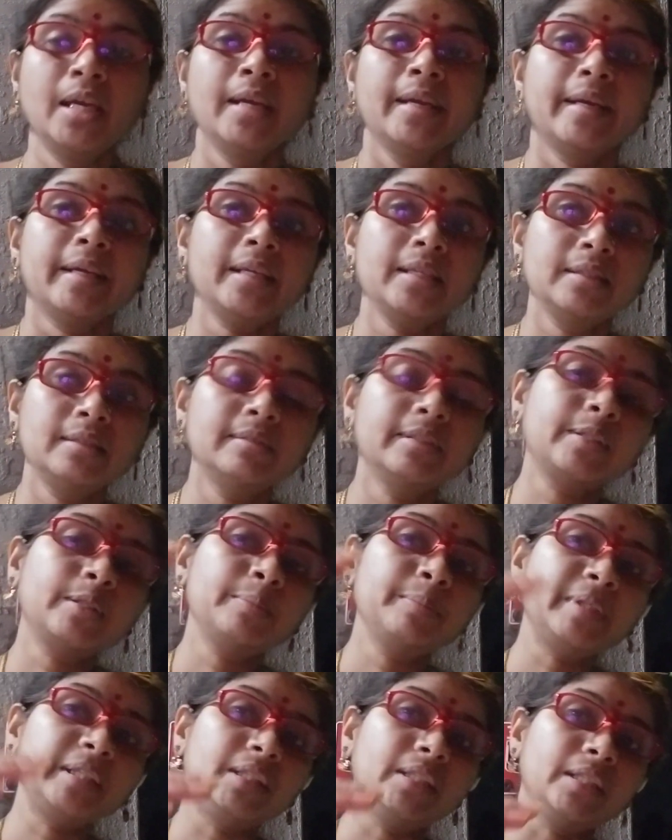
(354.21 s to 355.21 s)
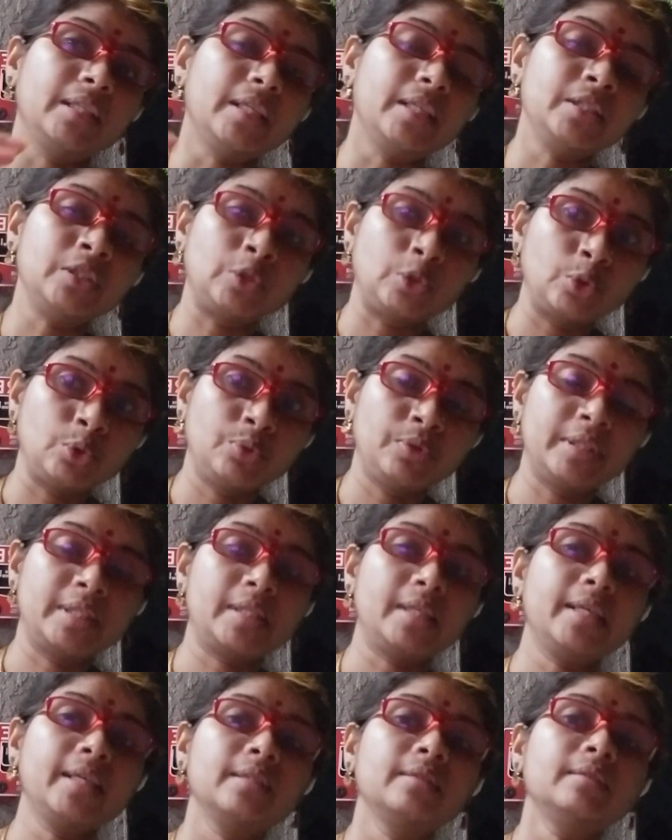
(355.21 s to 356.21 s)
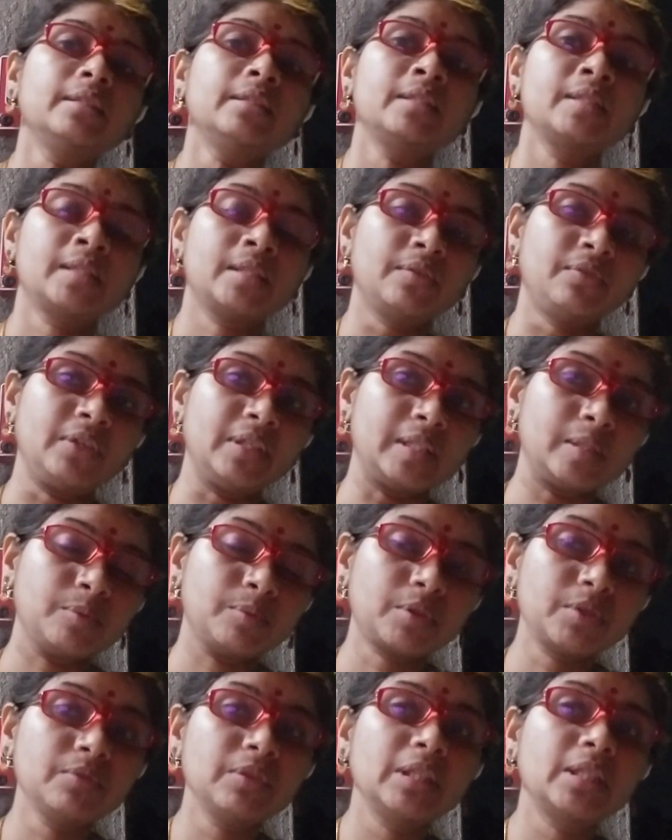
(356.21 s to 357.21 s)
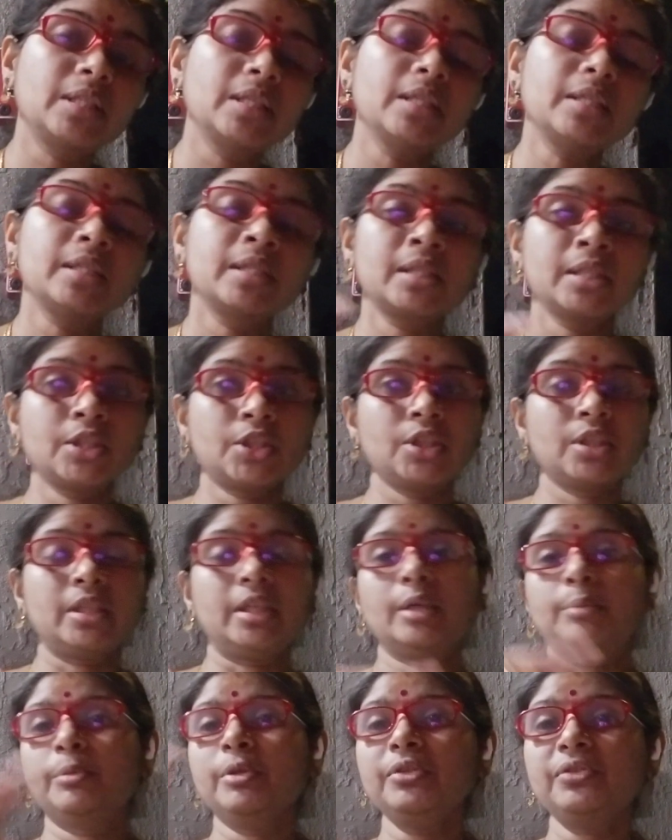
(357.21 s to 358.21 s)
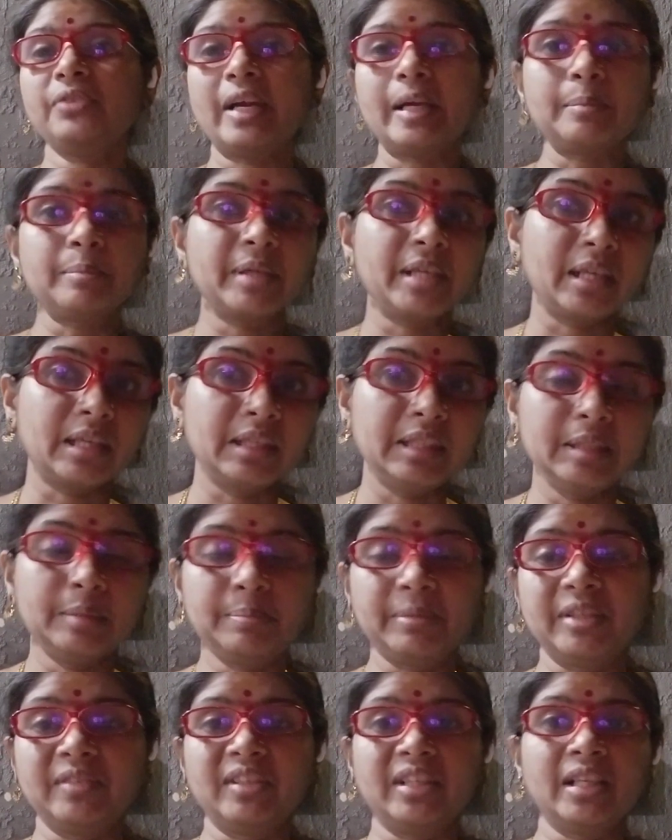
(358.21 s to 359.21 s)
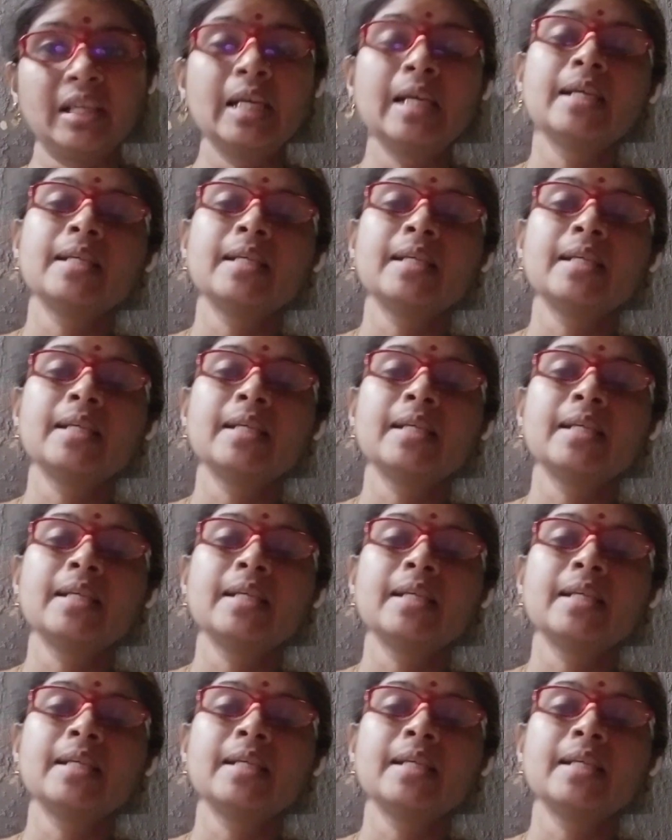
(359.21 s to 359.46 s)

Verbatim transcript: ஏன்னா இது வரைக்கும் பார்த்தீங்கன்னா இந்த டூ வீக்ஸாக எந்த டிஸ்க ஃபர்ஸ்ட் வீக்கில் டிஸ்கஷன் நடக்கும்போது ஃபேட்மேன் அங்கே லீட் பண்ணுவார்